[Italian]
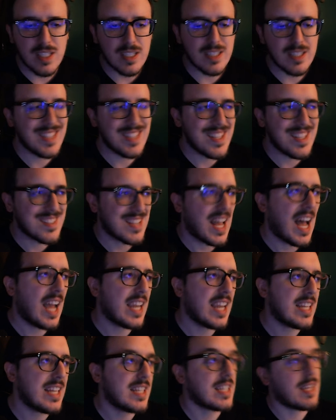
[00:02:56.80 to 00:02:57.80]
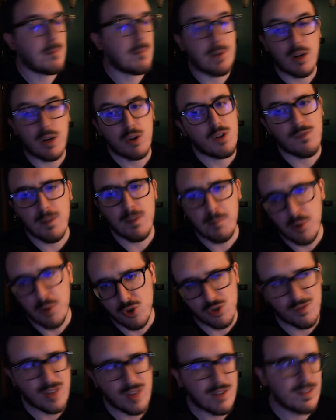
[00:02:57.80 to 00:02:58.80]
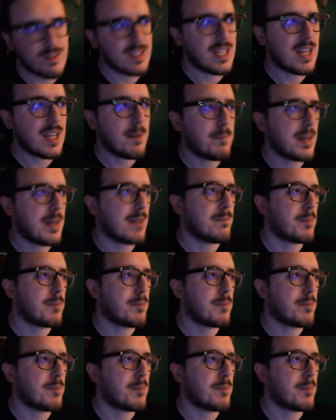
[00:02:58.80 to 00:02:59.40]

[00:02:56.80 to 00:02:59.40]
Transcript: design, che però non vi posso far vedere per